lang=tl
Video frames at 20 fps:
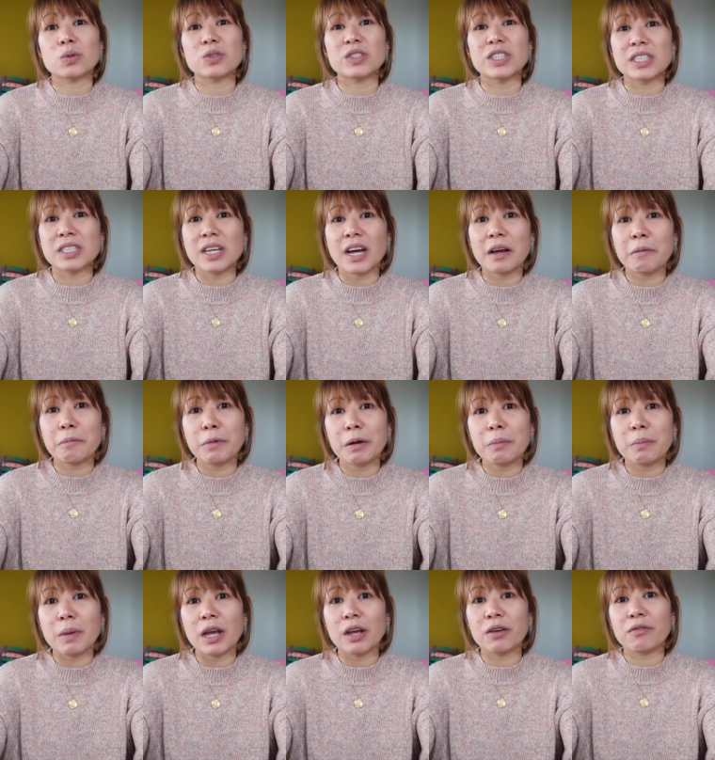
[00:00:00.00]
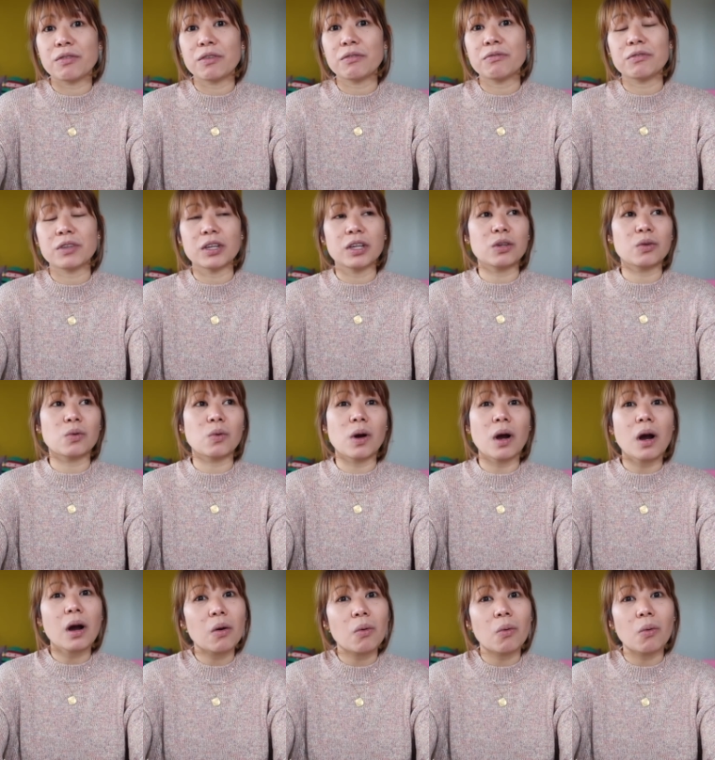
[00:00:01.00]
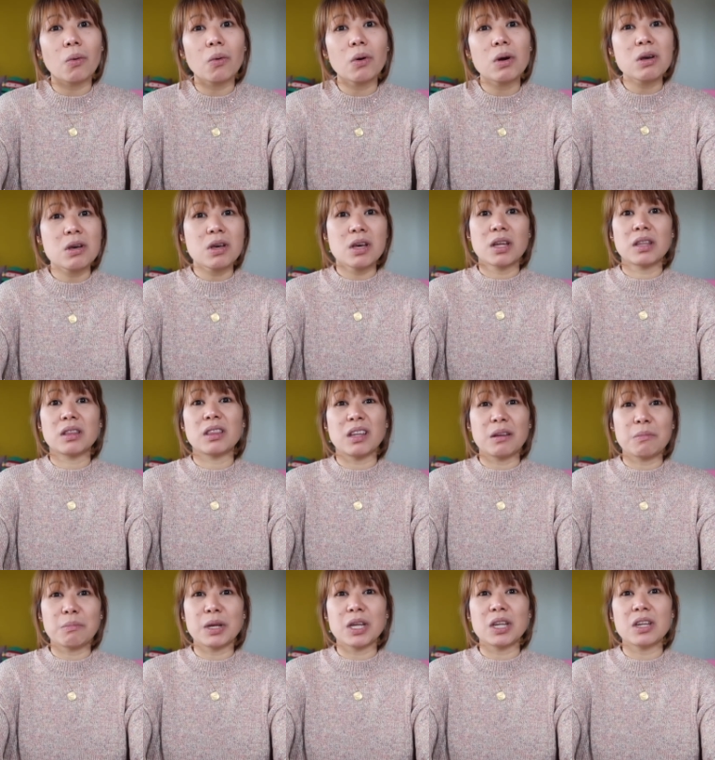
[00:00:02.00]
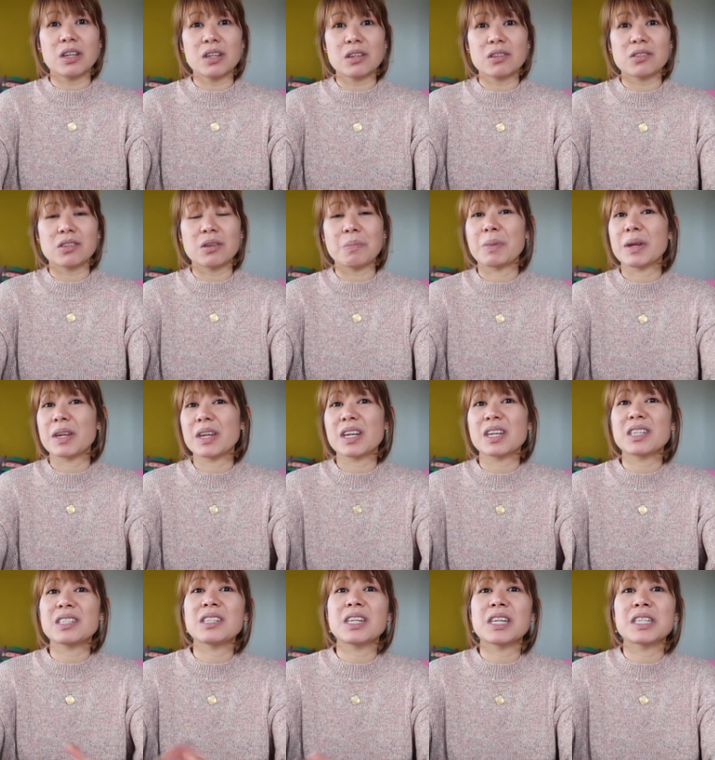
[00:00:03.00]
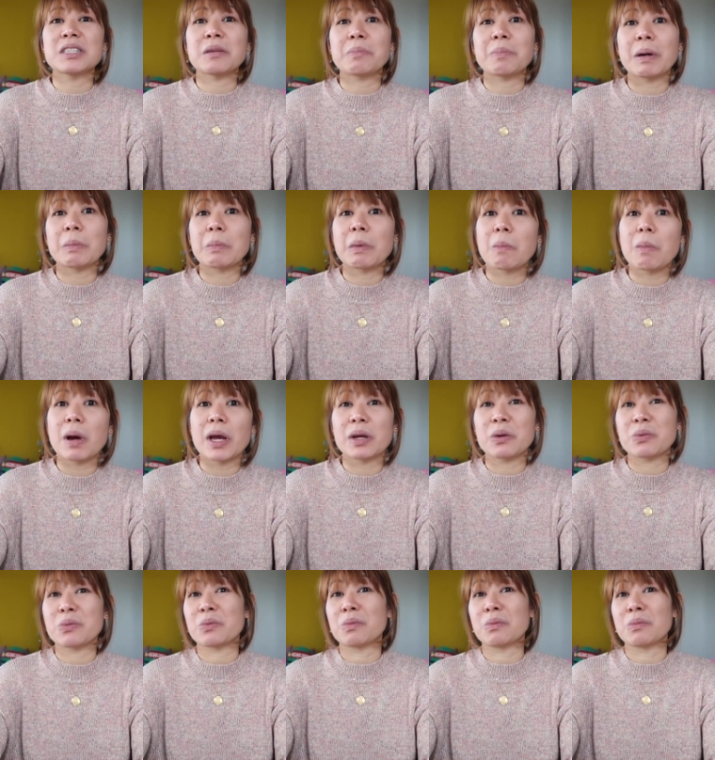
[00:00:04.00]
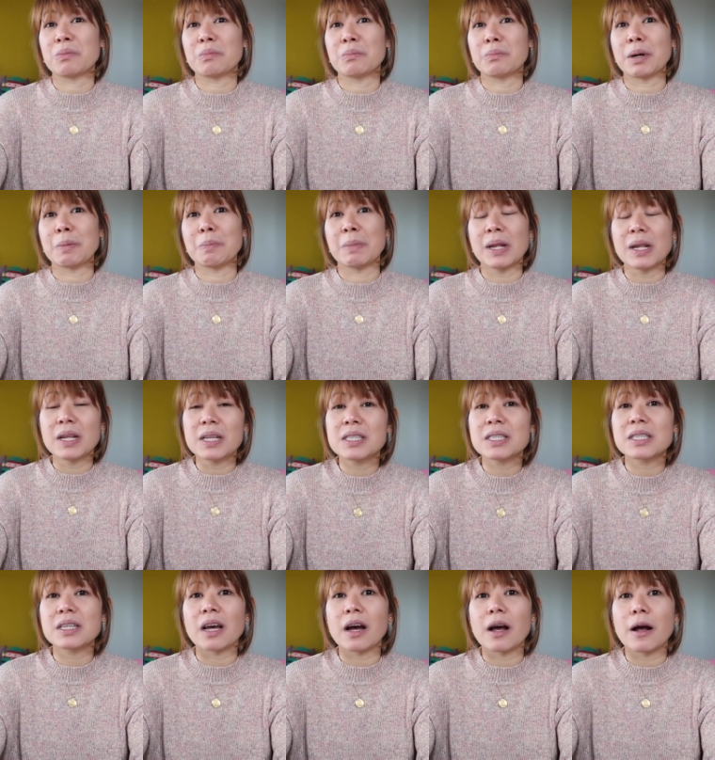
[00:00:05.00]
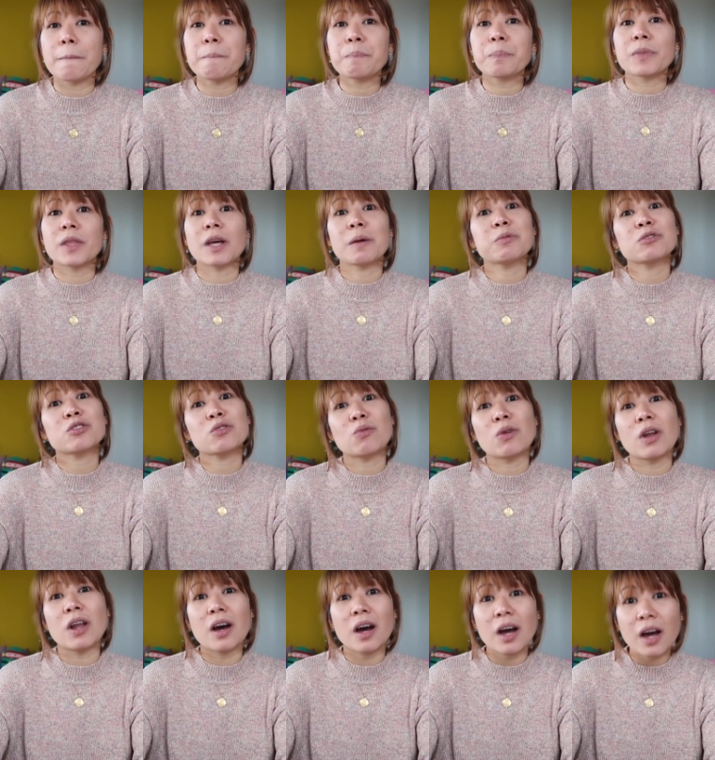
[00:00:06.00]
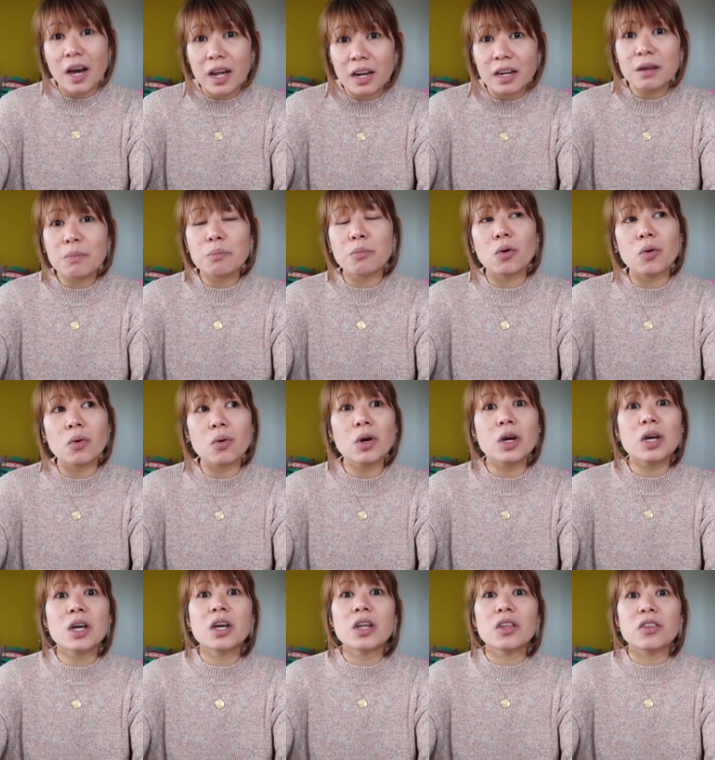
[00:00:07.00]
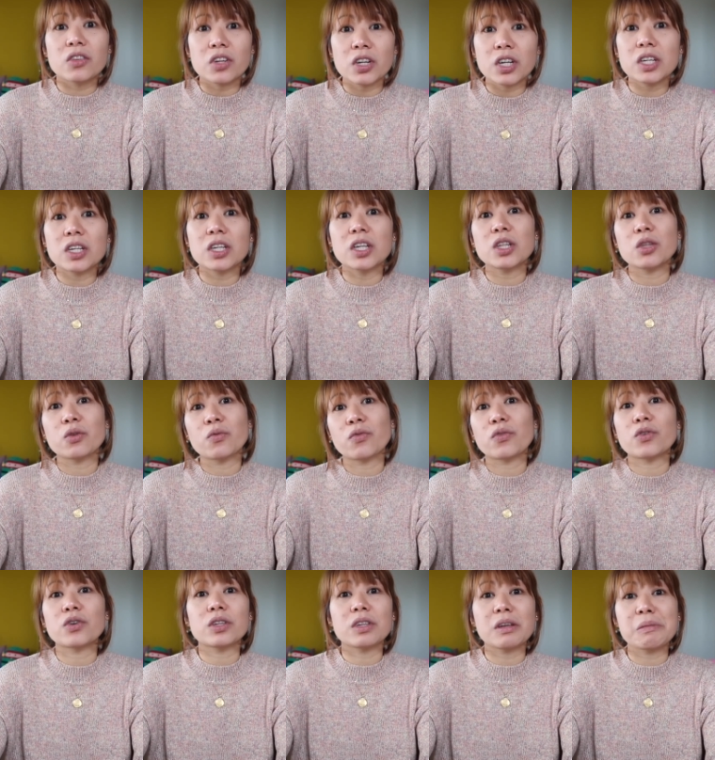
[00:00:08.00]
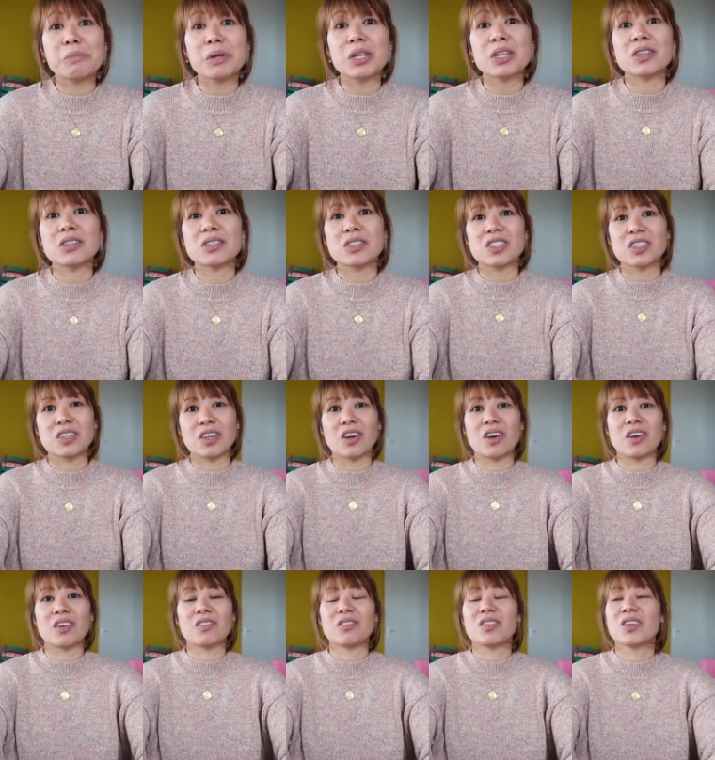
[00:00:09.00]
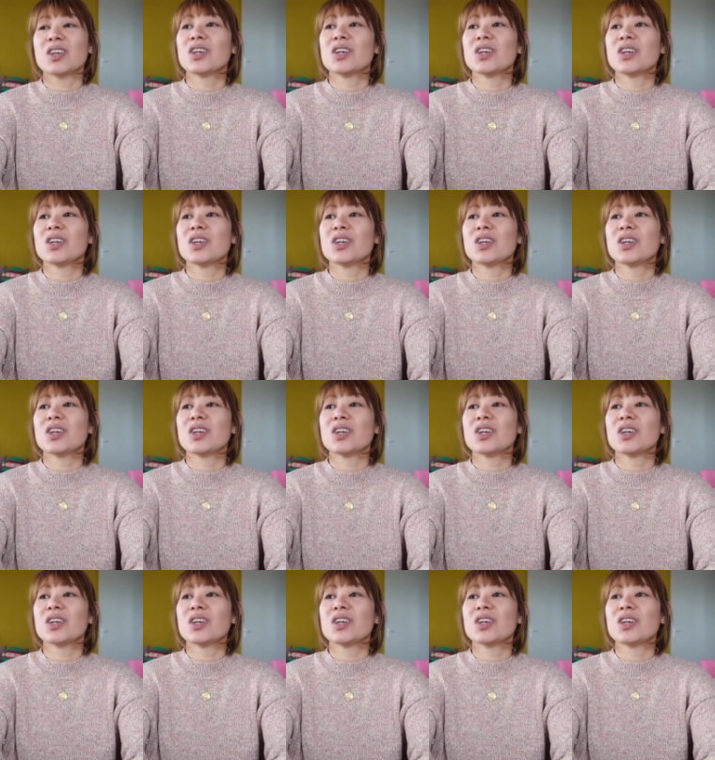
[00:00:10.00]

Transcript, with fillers: kung si sa akin mag-bike, 15. Kung ako, 10 minutes. Depende kasi yan sa pagbabike kung mabilis ka. Tapos kung lakarin mo, 30 to 40 minutes yan.